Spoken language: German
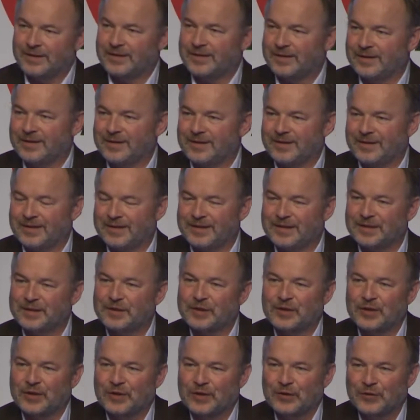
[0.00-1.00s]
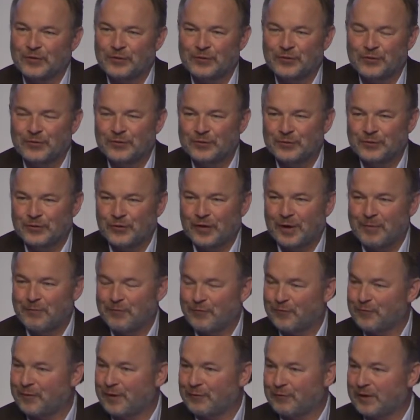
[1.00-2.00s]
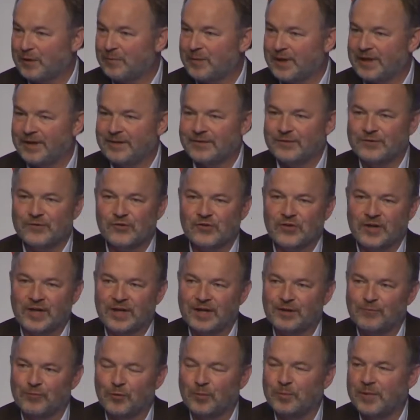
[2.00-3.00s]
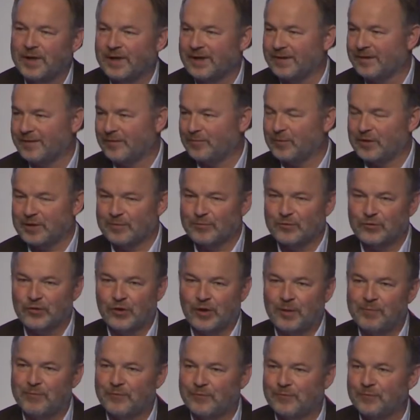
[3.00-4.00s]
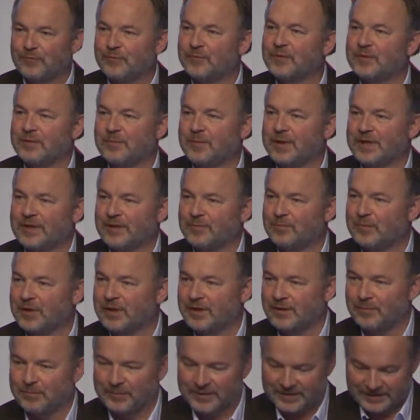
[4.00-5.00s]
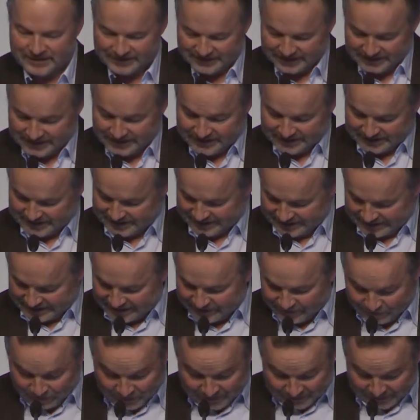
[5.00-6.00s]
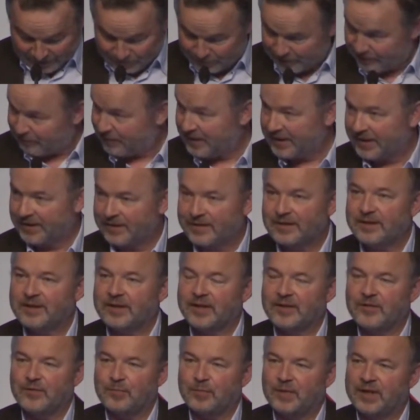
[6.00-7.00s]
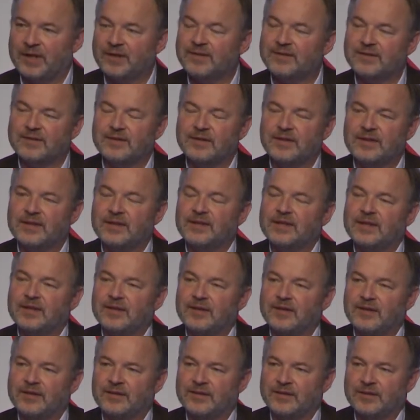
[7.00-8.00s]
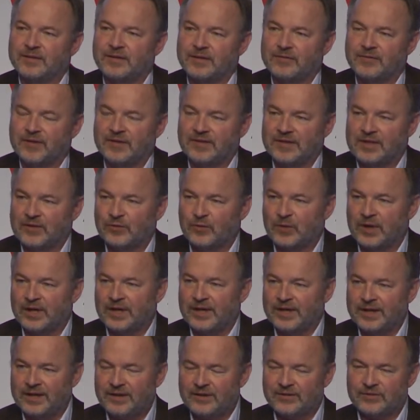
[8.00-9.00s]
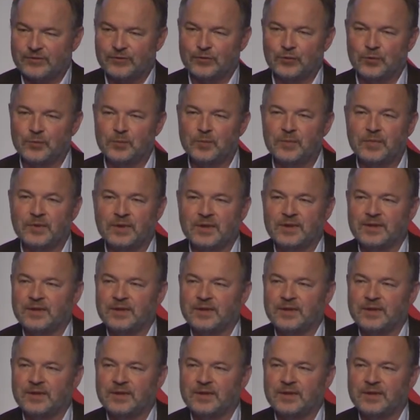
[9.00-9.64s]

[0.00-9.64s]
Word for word: der äh, Tropfen auf dem heißen Stein, wobei das mit dem Tropfen bei dem Mittelmeer als Metapher vielleicht nicht ganz passt, was also reicht, um